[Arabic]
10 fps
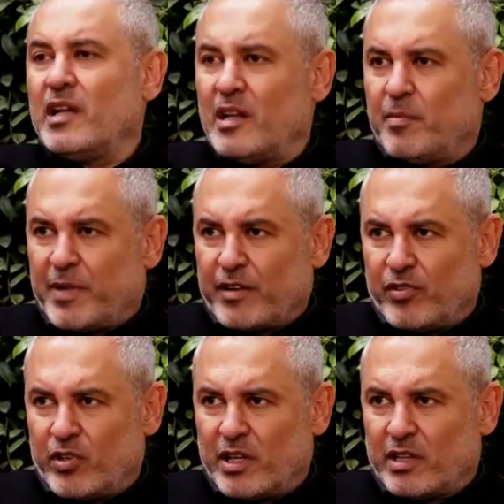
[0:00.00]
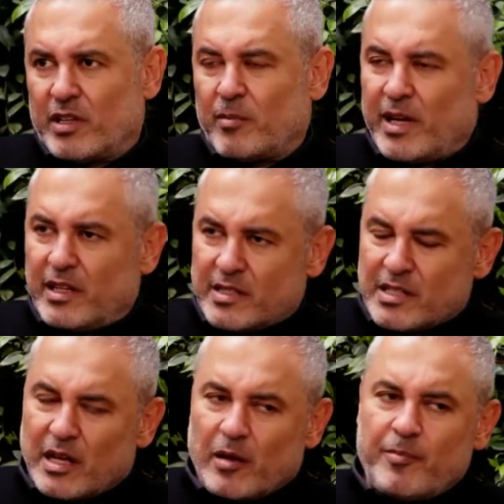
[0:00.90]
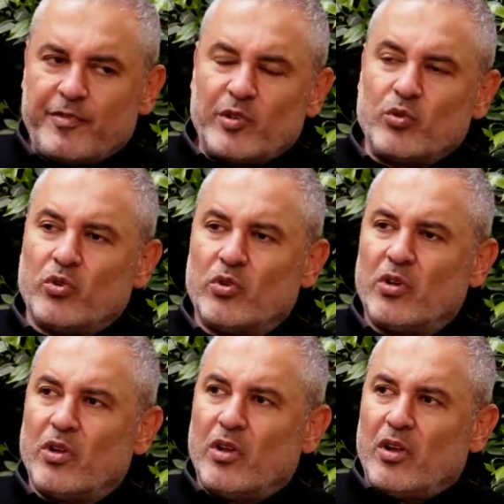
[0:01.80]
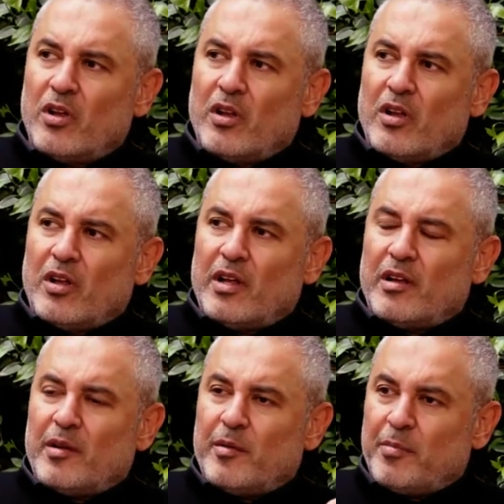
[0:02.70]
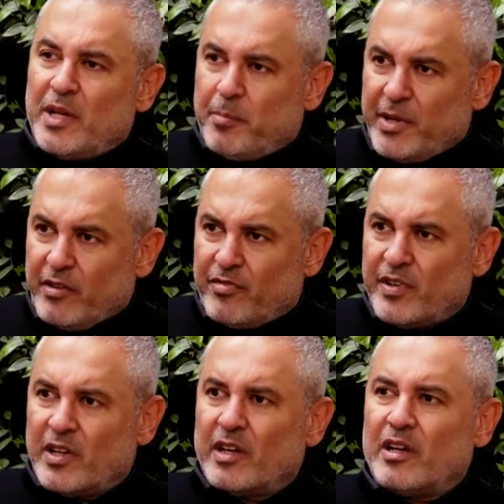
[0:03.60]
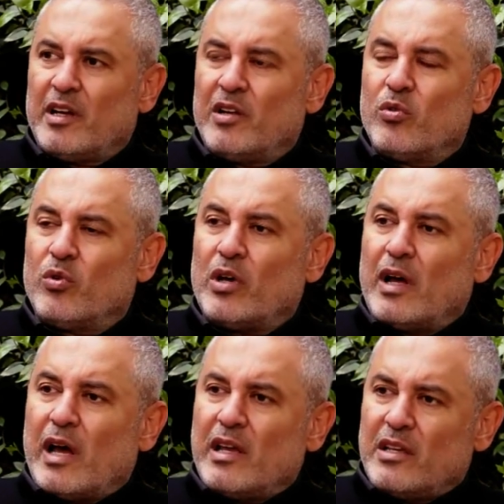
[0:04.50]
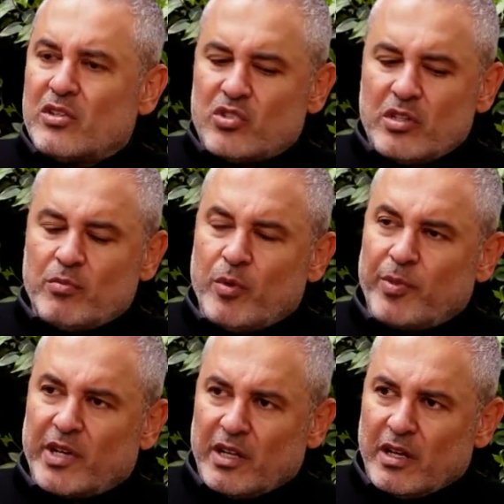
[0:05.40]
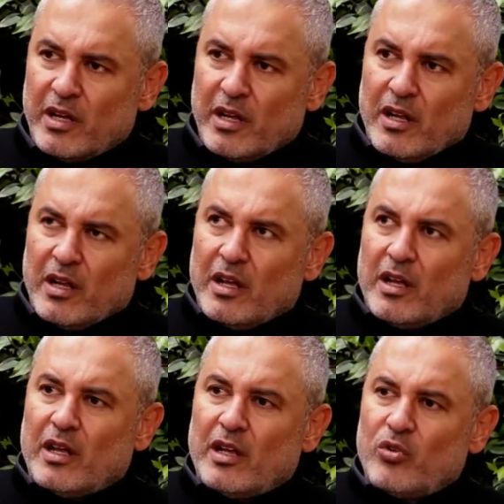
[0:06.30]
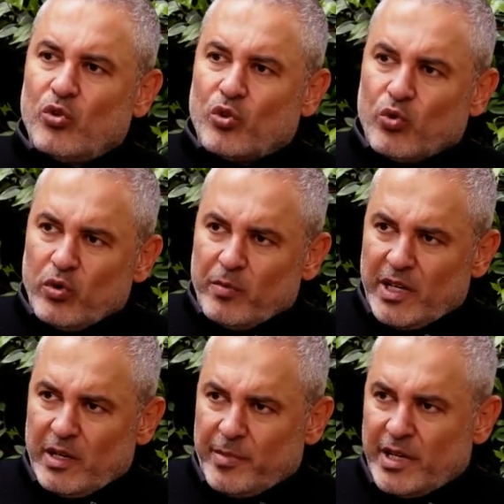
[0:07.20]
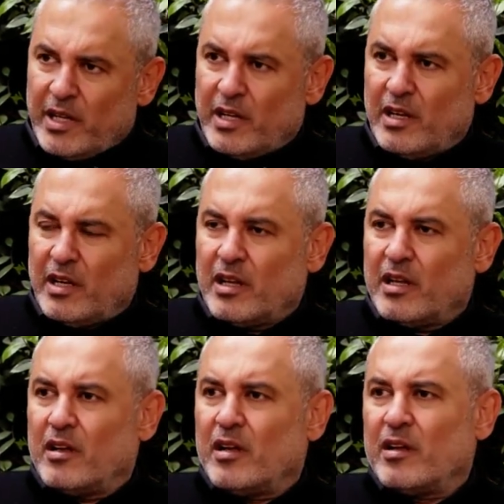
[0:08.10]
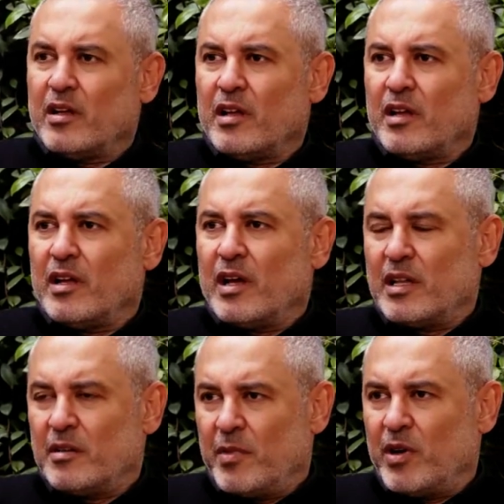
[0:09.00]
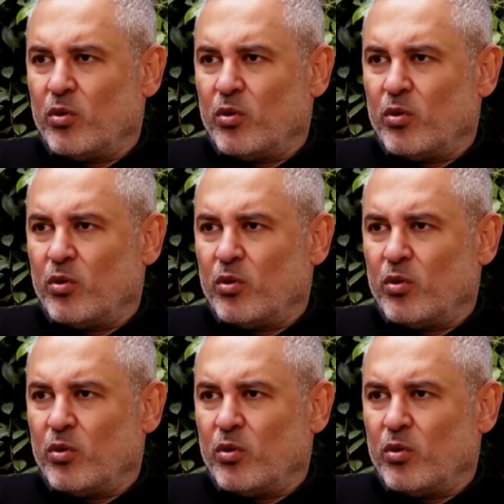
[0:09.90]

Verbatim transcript: كل البارفونات تبع اللي صعب فيهم بالبريفنج انه اي شيء ممكن انه يكون من لبنان قد ما